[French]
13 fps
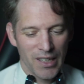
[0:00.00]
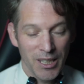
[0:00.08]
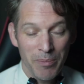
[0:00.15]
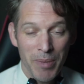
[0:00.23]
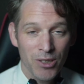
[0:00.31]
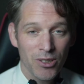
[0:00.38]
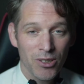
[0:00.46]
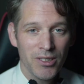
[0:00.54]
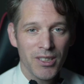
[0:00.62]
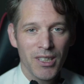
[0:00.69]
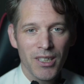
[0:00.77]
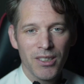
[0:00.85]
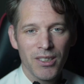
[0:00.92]
Cette
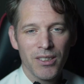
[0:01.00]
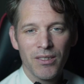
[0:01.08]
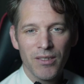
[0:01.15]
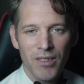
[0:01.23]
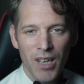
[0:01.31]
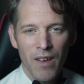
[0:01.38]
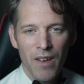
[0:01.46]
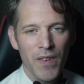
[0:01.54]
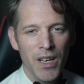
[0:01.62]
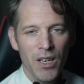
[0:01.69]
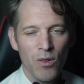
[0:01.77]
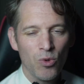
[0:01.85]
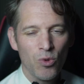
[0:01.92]
personne
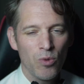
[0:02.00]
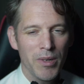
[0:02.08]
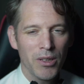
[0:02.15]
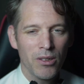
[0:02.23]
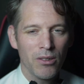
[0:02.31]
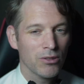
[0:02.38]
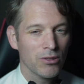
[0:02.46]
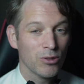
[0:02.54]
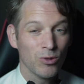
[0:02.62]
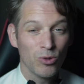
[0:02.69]
avait une compétence,